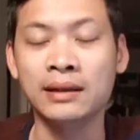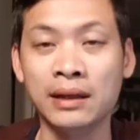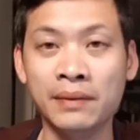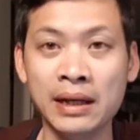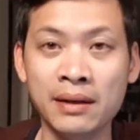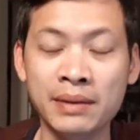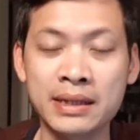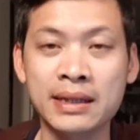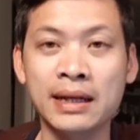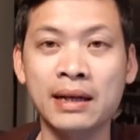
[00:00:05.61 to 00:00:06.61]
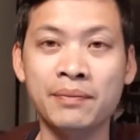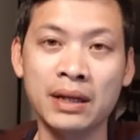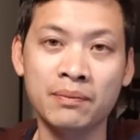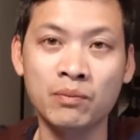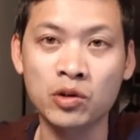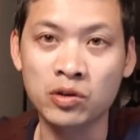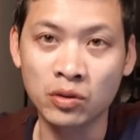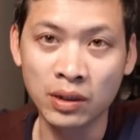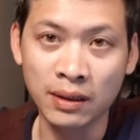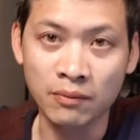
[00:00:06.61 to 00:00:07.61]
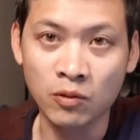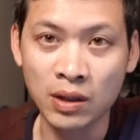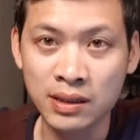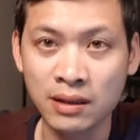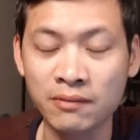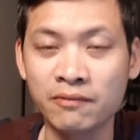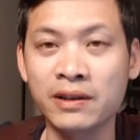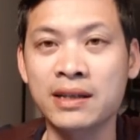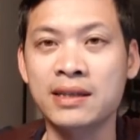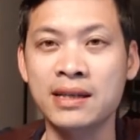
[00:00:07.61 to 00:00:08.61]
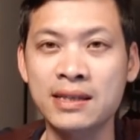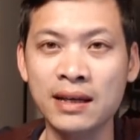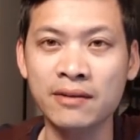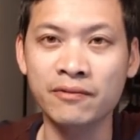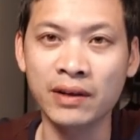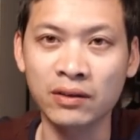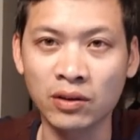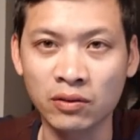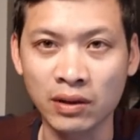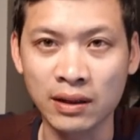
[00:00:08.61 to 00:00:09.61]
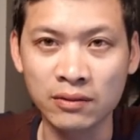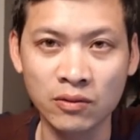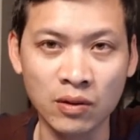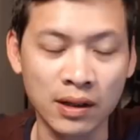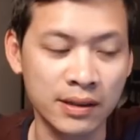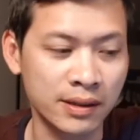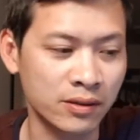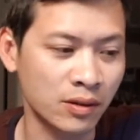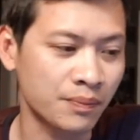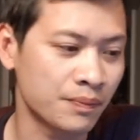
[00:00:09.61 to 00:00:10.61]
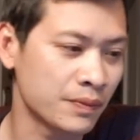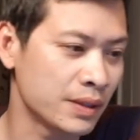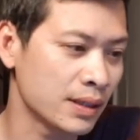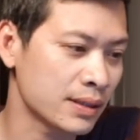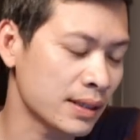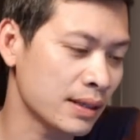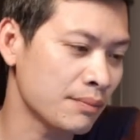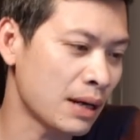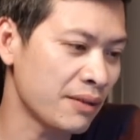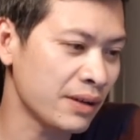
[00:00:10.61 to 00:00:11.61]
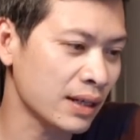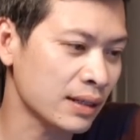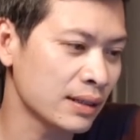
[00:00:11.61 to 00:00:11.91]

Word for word: ngày hôm nay mình sẽ cập nhật một số điểm quan trọng về chính sách và thuật toán của YouTube dựa trên bài viết